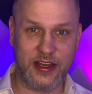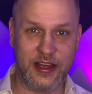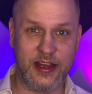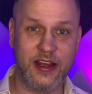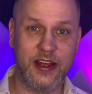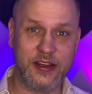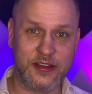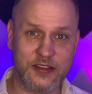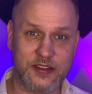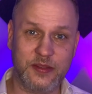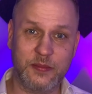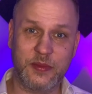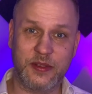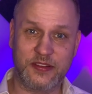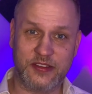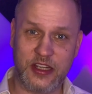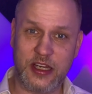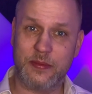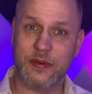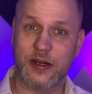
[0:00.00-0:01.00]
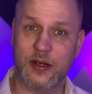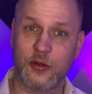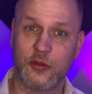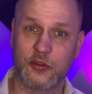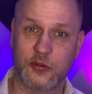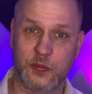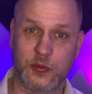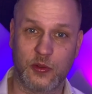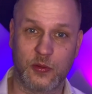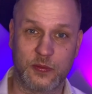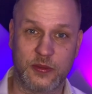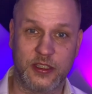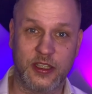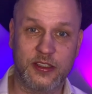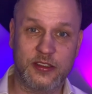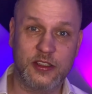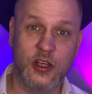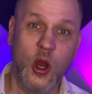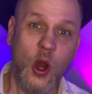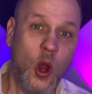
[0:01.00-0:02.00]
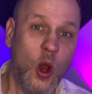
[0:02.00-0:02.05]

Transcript: Er hätte es nämlich selber ausprobiert